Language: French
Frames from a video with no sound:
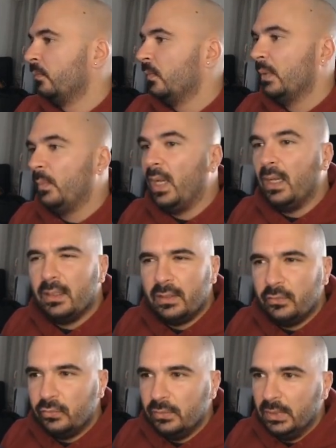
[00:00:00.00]
Pareil,
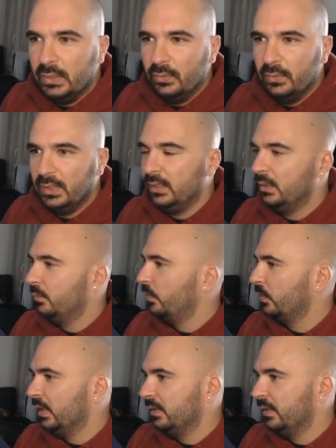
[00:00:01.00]
les, les données,
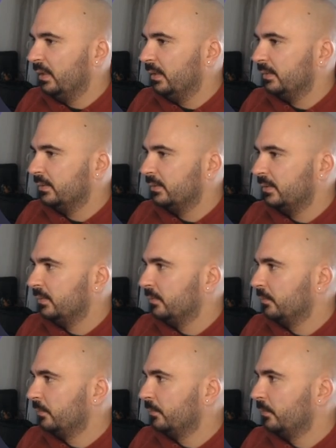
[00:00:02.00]
Pokédex.
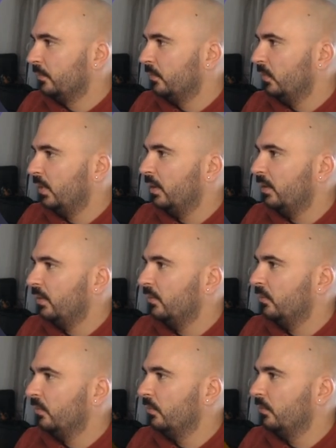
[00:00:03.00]
Voilà,
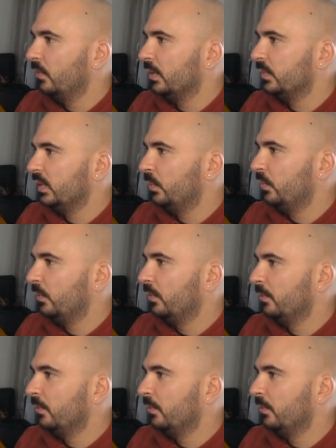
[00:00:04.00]
on voit un petit peu.